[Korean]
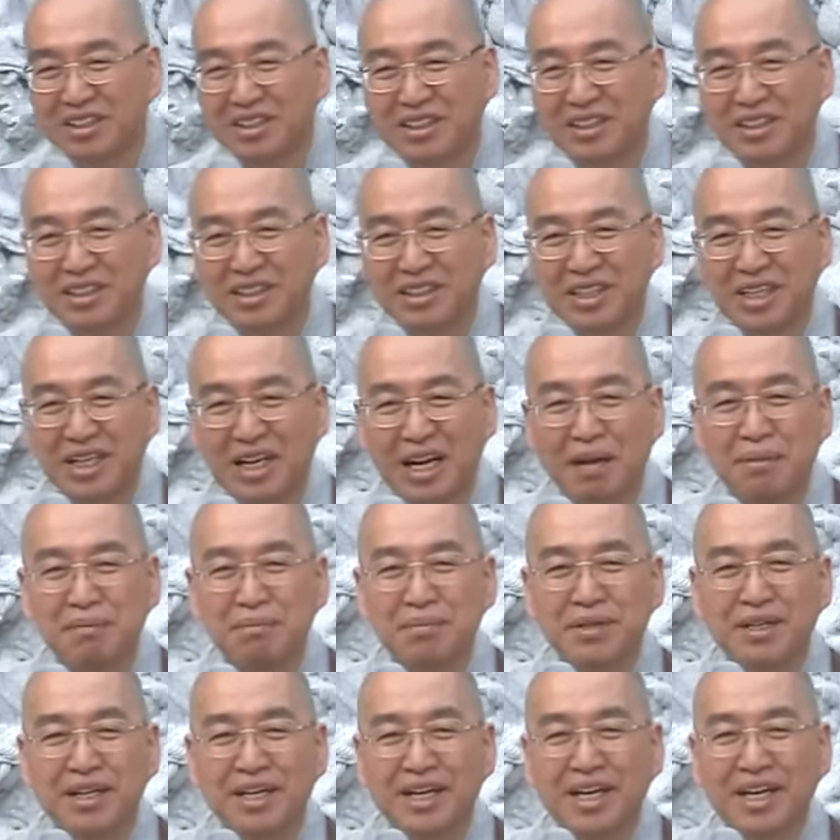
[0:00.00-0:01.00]
그러니까
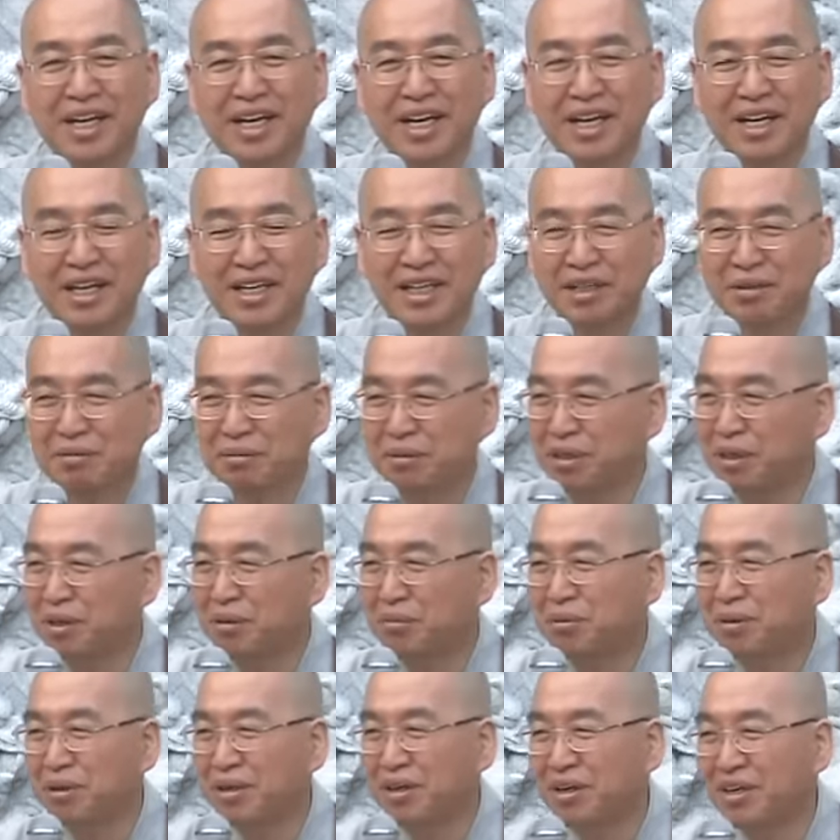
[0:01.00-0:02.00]
남편에게 여보
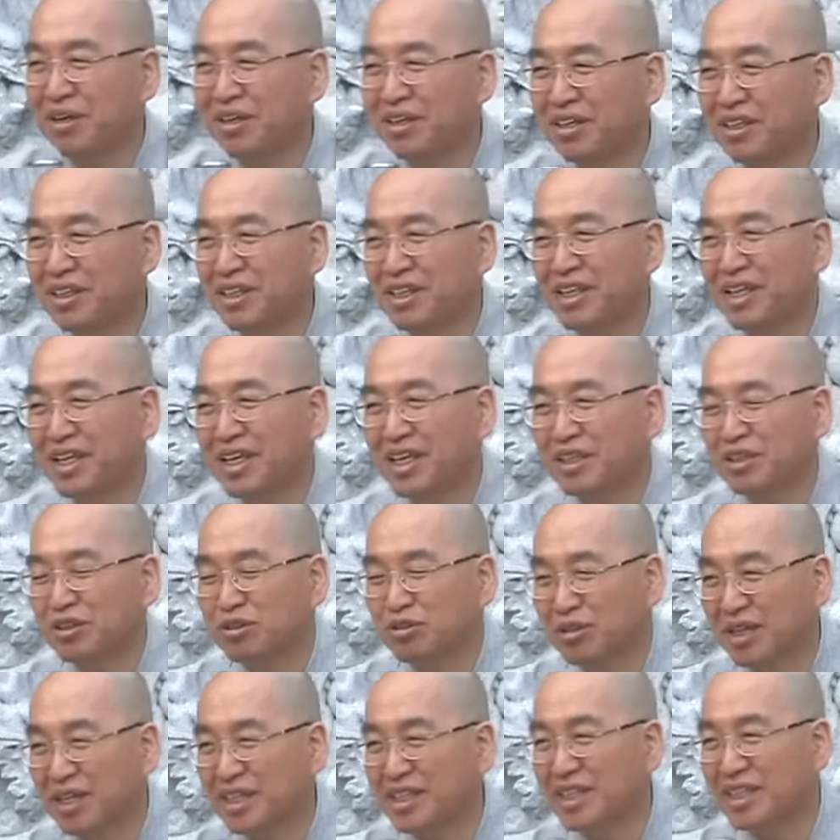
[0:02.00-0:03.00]
여보 이렇게
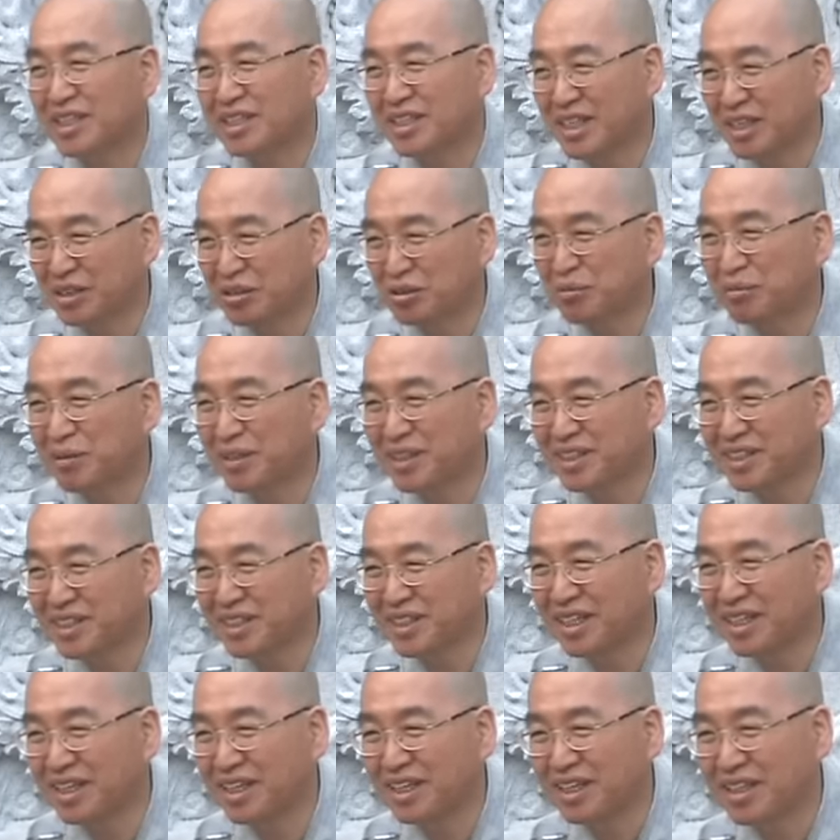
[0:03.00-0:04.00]
술 한 잔
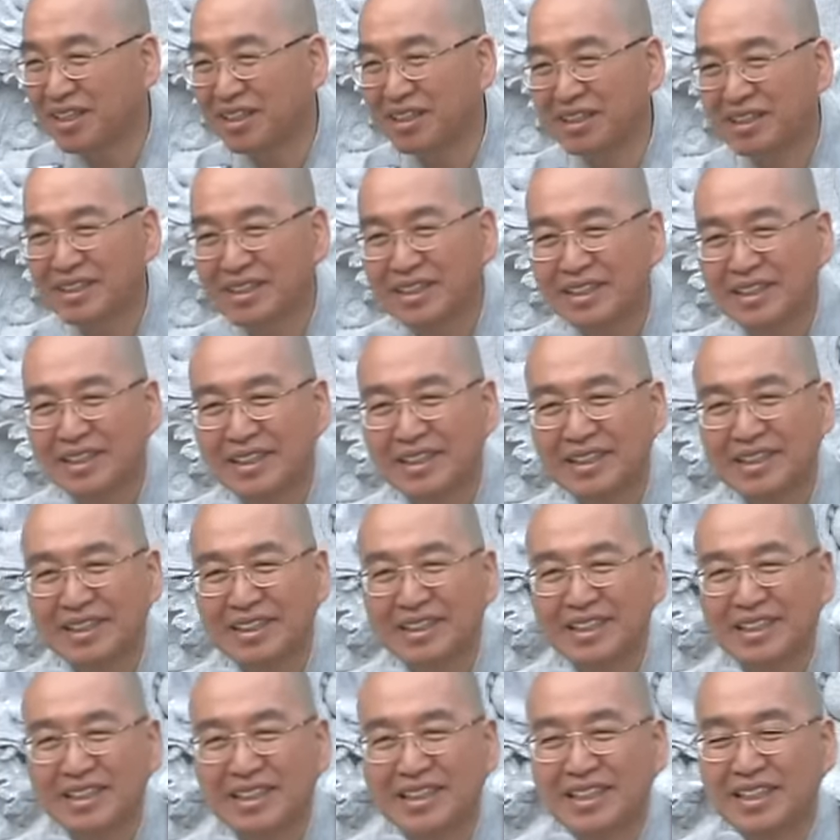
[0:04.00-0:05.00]
사주면서
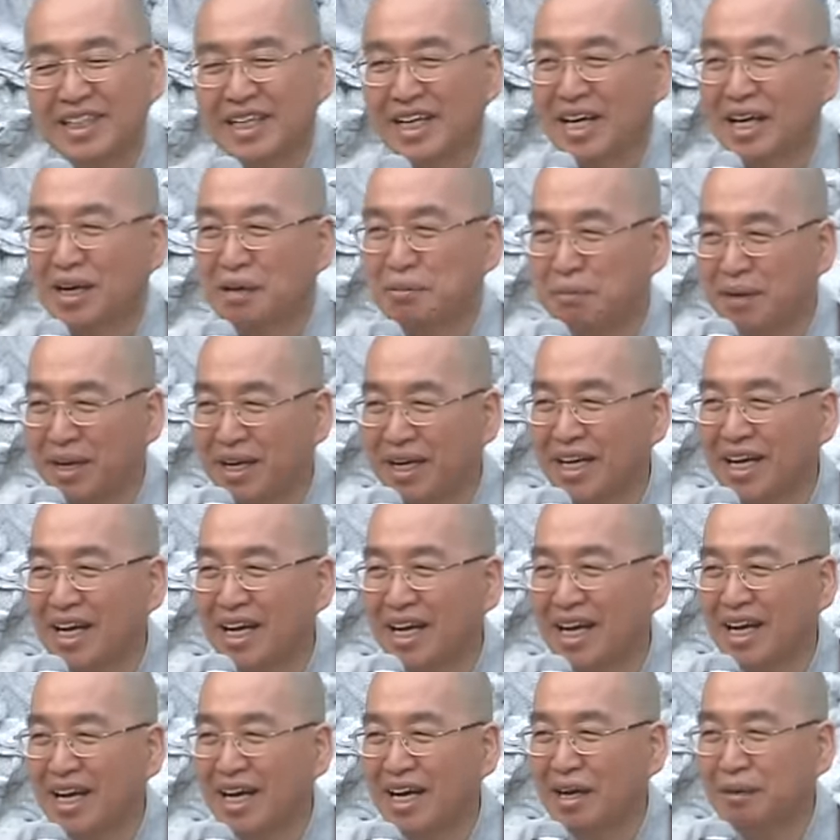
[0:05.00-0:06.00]
근데 내가
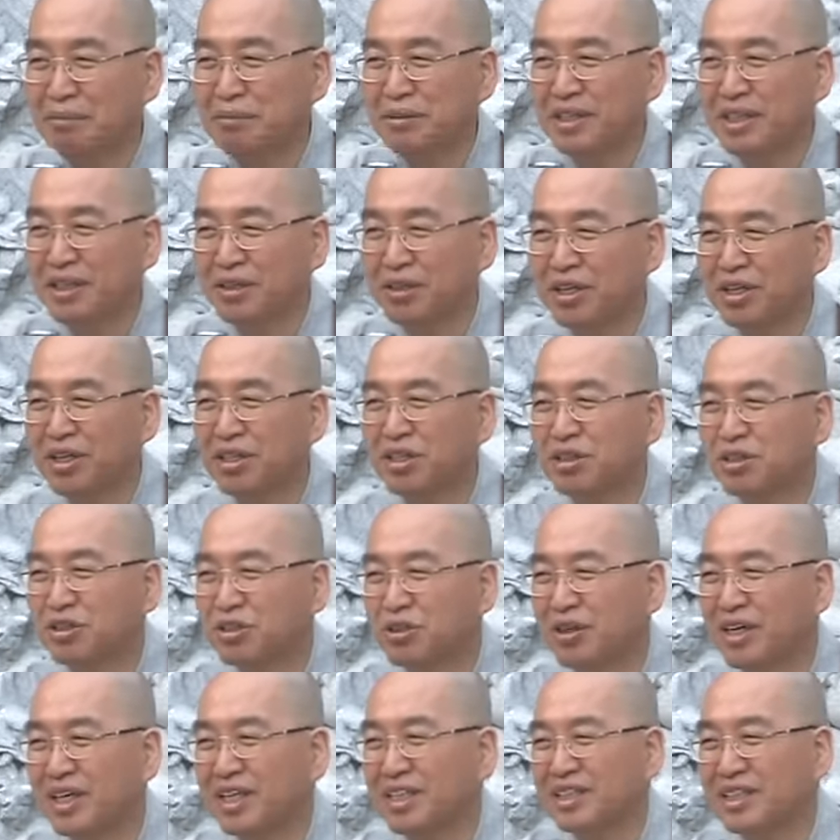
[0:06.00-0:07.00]
말이야 아버지가 회를
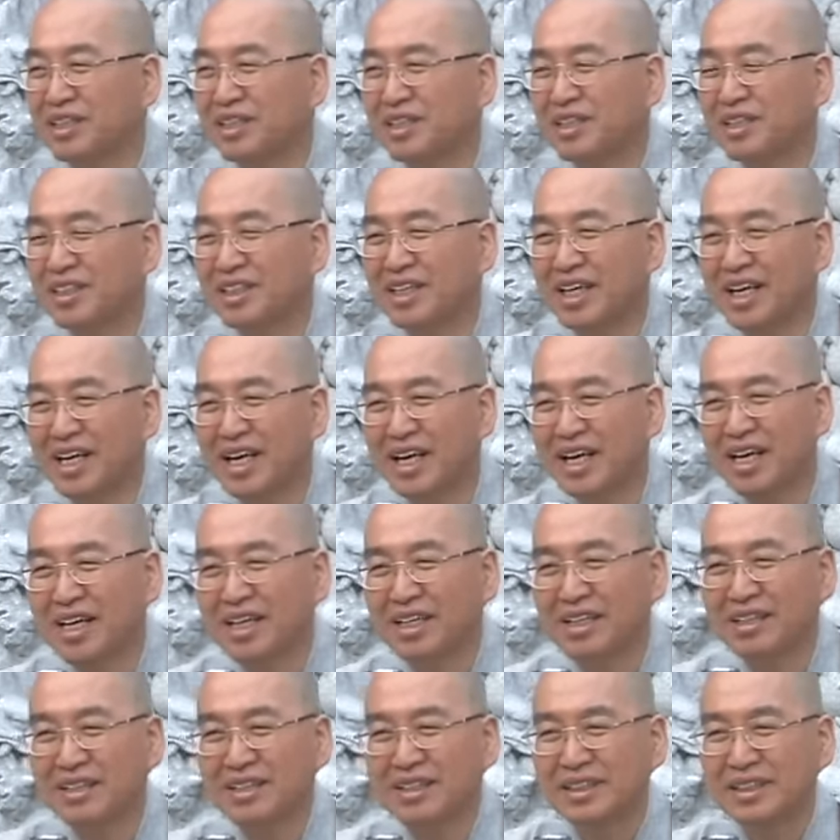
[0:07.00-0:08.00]
좋아하시는데
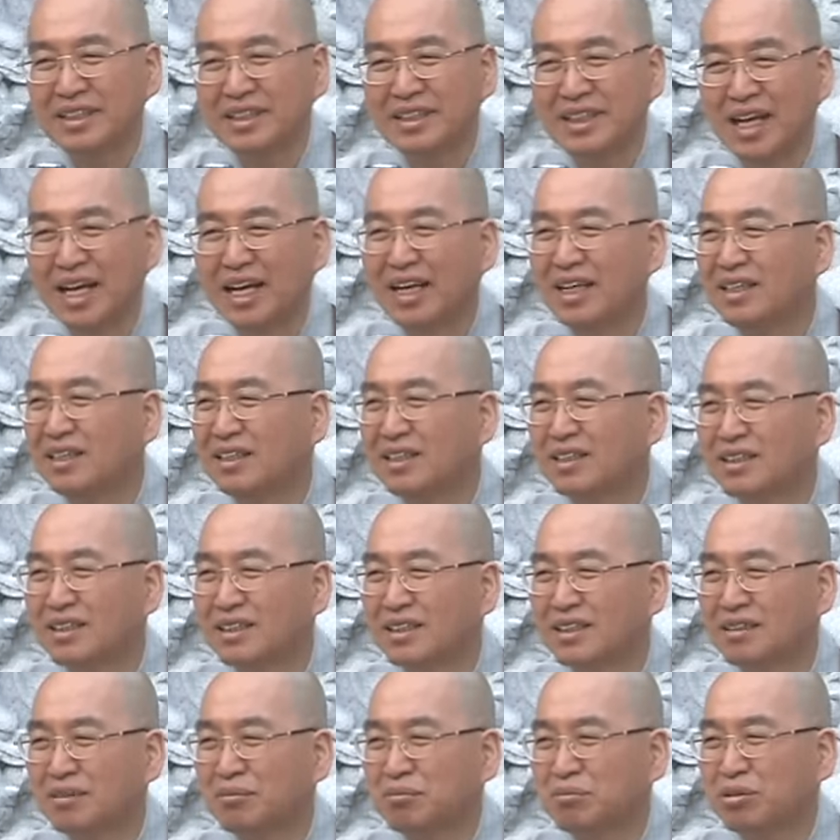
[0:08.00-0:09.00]

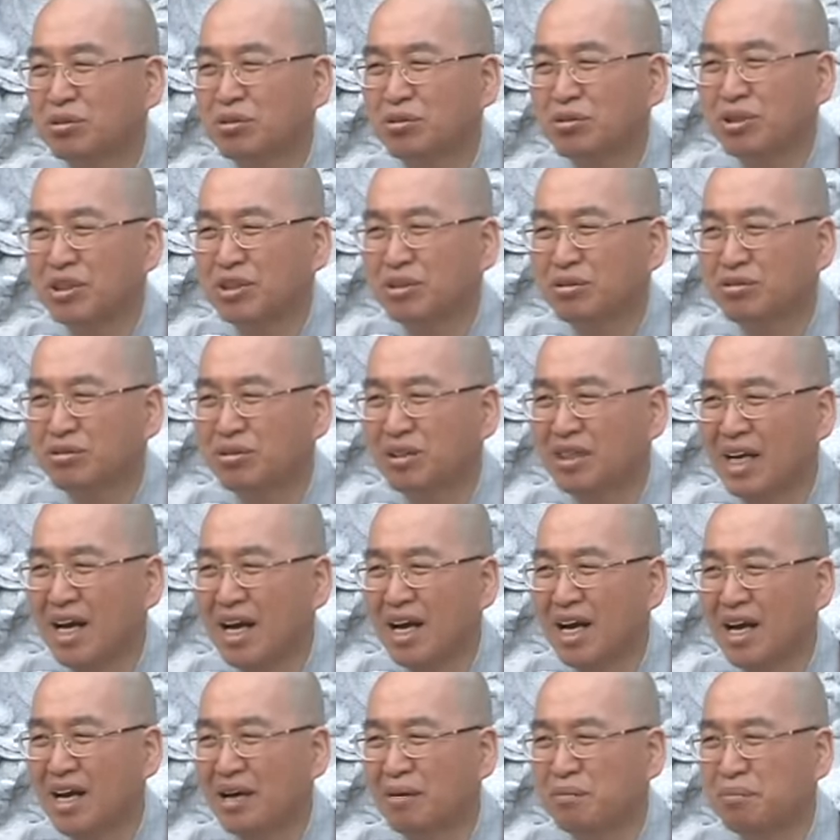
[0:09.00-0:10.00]
나는 그 물고기 눈
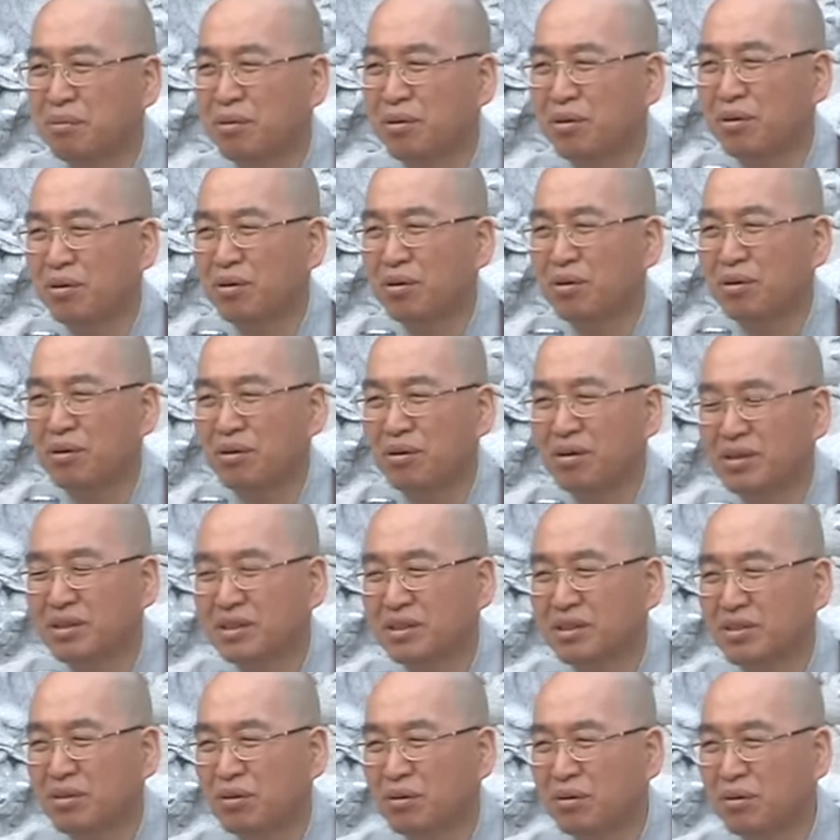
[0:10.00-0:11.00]
딱 보고
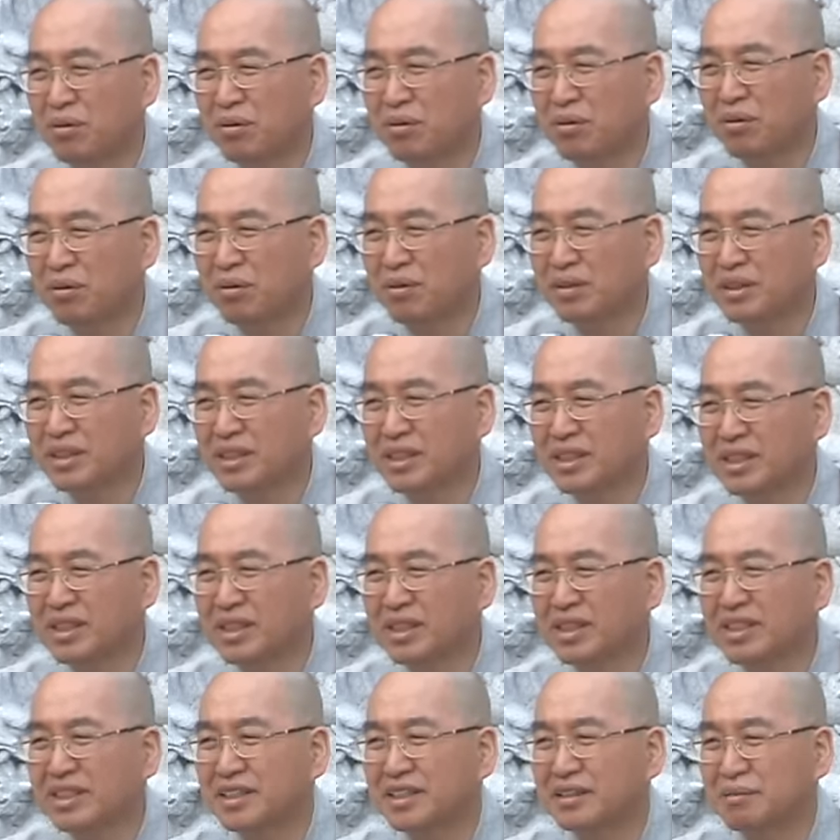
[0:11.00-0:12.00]
그 도저히
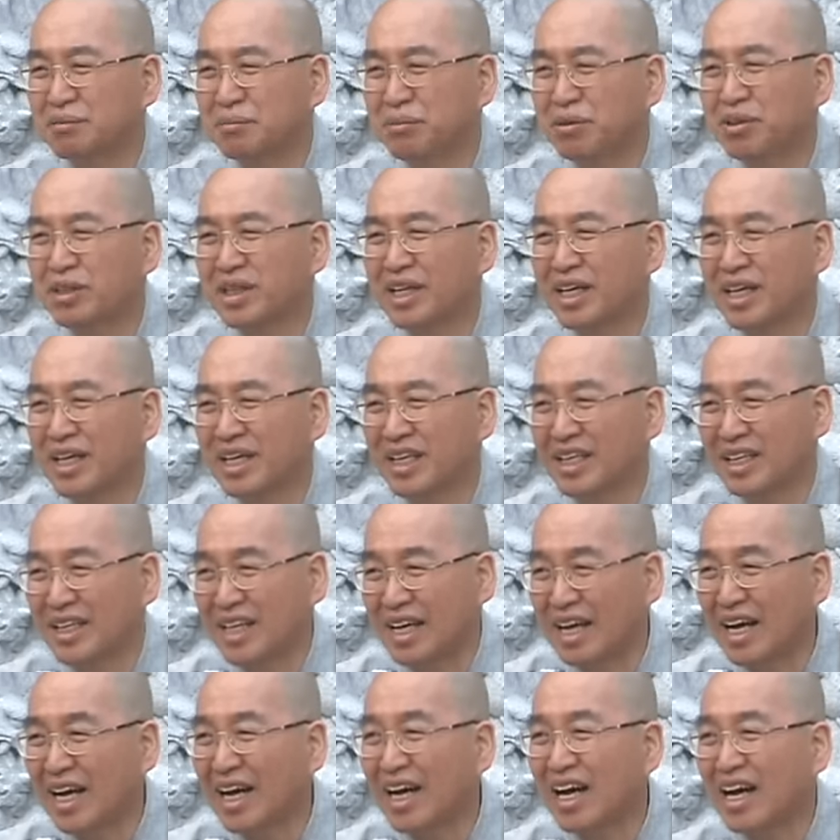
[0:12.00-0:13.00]
지적을 못
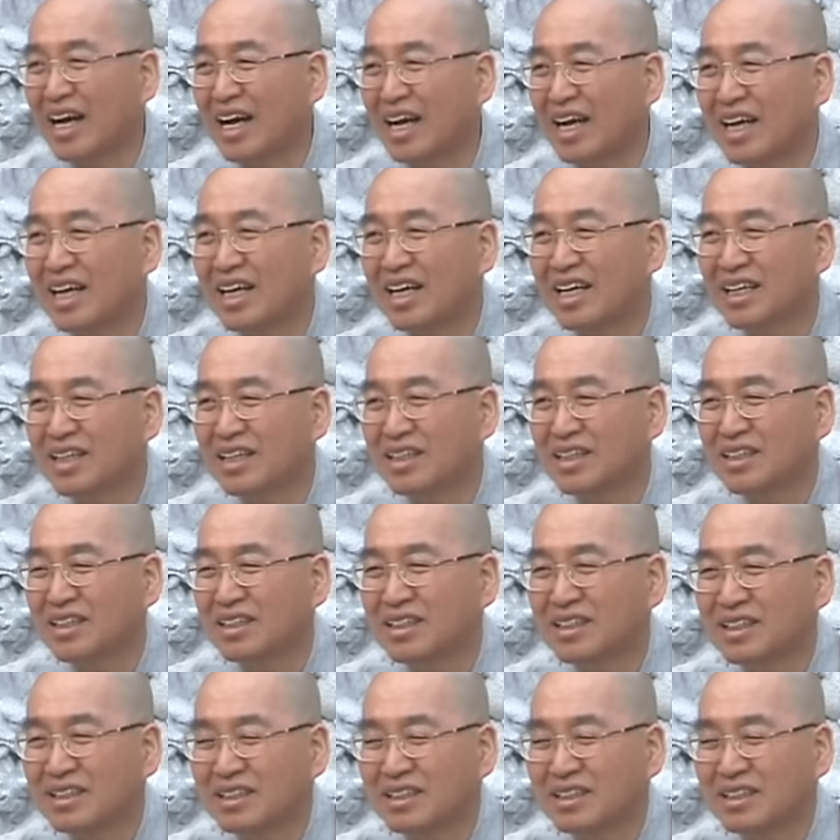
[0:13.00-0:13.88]
하겠다. 어?